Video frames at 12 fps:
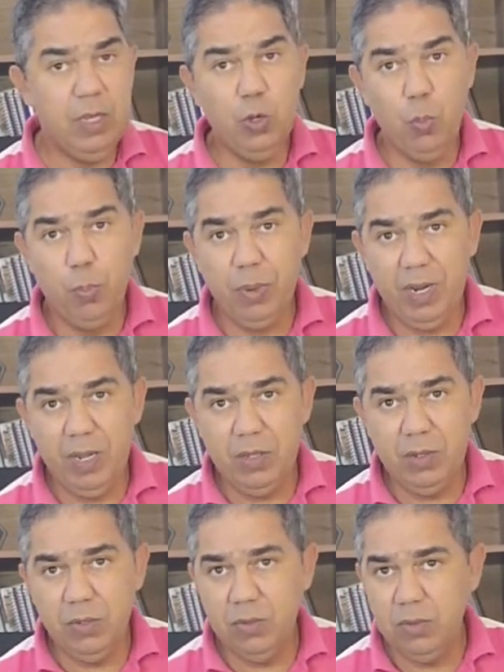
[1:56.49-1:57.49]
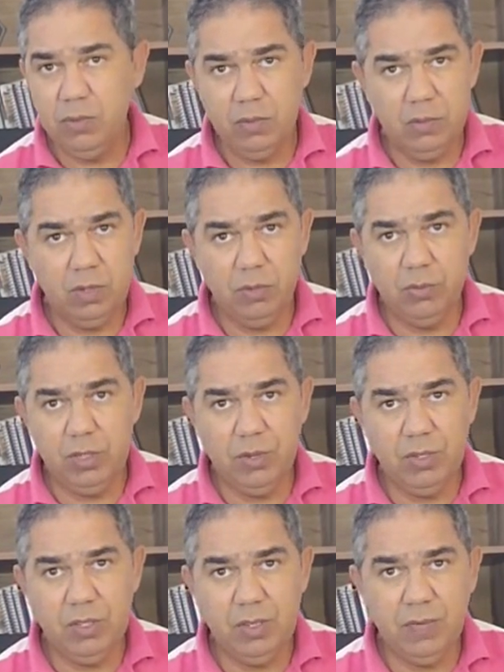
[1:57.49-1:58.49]
E o preço, não tem o
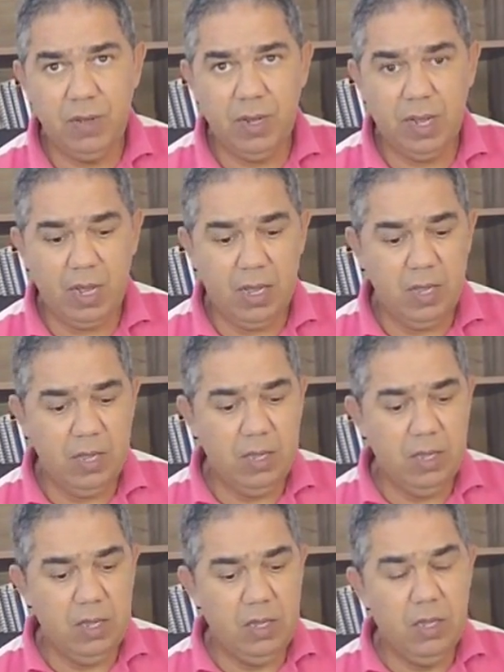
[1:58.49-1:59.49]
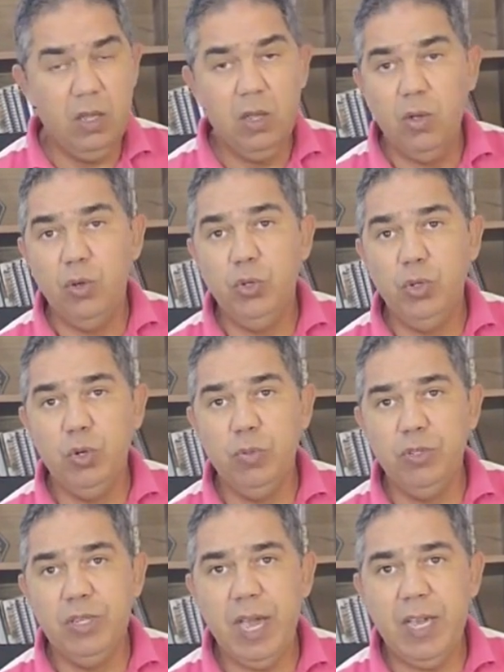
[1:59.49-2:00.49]
que se falar
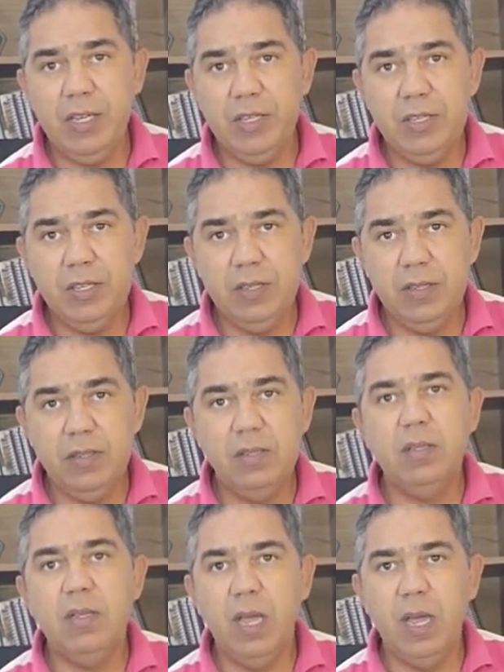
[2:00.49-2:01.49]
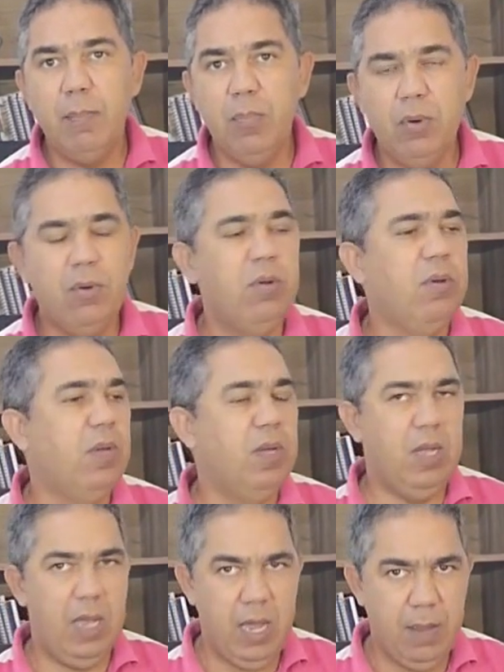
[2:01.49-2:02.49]
Chumbo GRX é bom?
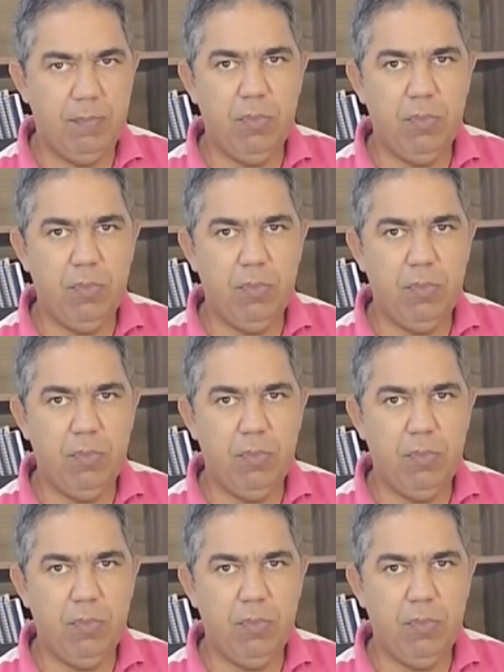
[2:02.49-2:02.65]
É